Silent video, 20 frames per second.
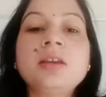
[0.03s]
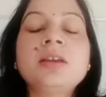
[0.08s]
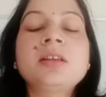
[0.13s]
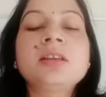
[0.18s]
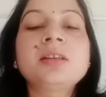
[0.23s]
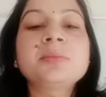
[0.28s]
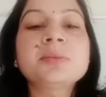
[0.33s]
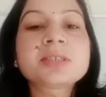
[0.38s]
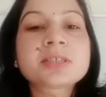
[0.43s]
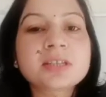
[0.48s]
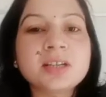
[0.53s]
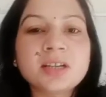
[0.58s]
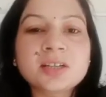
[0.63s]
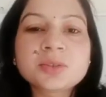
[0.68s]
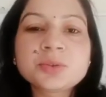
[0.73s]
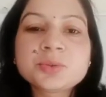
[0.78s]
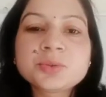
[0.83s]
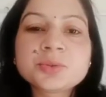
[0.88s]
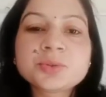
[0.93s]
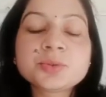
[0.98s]
नमस्कार
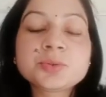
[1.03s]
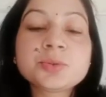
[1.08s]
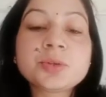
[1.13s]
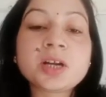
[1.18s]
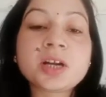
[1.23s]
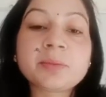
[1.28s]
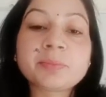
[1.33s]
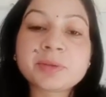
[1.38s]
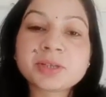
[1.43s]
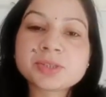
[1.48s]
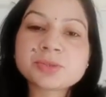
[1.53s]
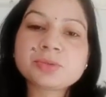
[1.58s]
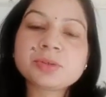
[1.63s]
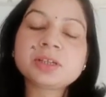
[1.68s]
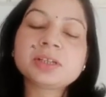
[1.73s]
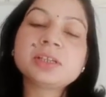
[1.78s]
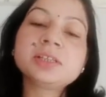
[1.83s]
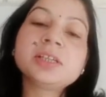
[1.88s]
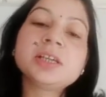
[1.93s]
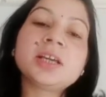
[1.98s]
दोस्तों आपका स्वागत है
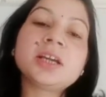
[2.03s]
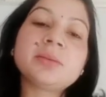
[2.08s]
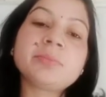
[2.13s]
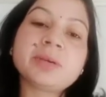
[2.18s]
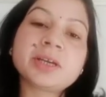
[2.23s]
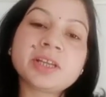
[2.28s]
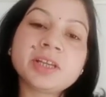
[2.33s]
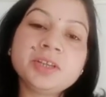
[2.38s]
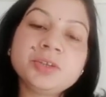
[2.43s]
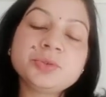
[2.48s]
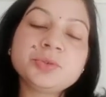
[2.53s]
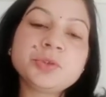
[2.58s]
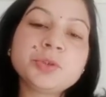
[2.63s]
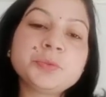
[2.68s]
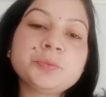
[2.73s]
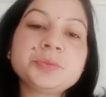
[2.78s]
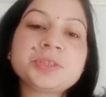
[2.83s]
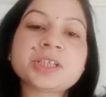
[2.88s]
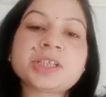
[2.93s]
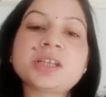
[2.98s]
हमारे YouTube
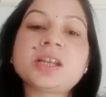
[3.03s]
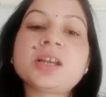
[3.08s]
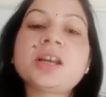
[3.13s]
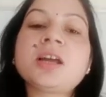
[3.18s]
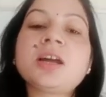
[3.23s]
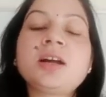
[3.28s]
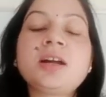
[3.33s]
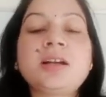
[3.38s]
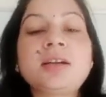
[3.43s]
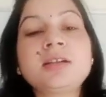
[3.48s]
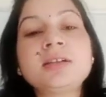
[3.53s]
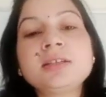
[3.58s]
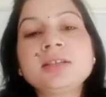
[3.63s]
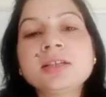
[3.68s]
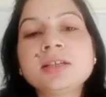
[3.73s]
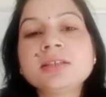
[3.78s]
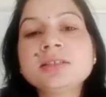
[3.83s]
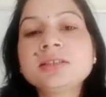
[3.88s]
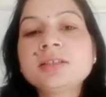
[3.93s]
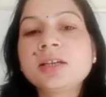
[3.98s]
चैनल आर्ट ज्ञान
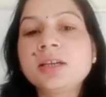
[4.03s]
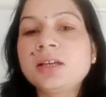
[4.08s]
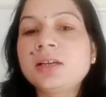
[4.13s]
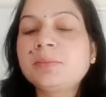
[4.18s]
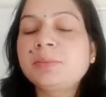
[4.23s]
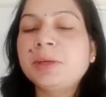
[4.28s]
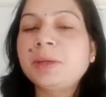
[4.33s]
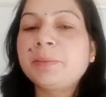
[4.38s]
कला में